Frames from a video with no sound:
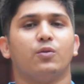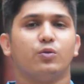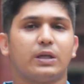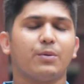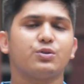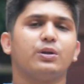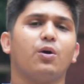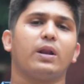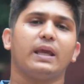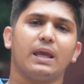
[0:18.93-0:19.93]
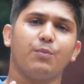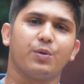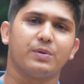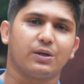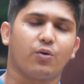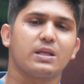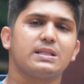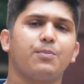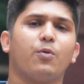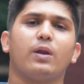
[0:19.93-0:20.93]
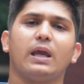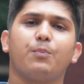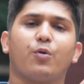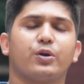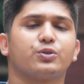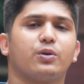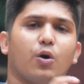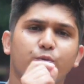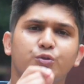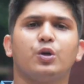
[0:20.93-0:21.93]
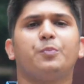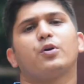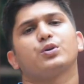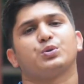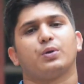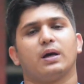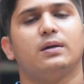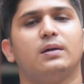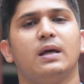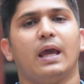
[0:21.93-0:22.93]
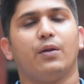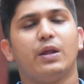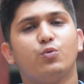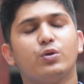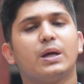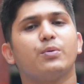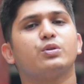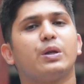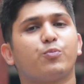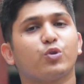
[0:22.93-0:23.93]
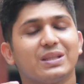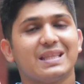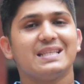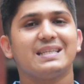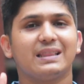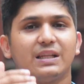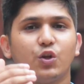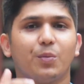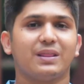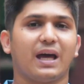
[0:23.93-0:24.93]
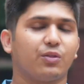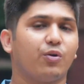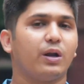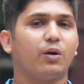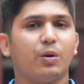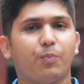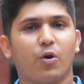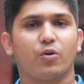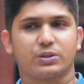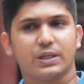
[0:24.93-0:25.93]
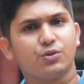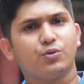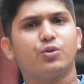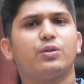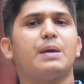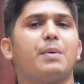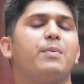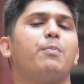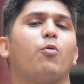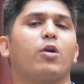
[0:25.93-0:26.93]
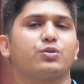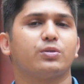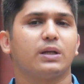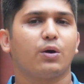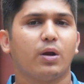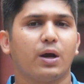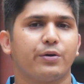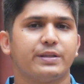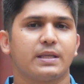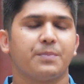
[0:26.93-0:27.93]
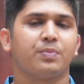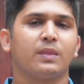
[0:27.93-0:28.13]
দুইটা বছরে অনেকেই বলবে যে কলেজ লাইফে অনেক পড়াশোনা অবশ্যই পড়াশোনা এখন এই দুইটা বছরে প্রতিদিন যাতে নিয়মিত আধ ঘন্টা করে পড়ো সেজন্যই তো এভাবে পড়াশোনাটা করা হয়েছে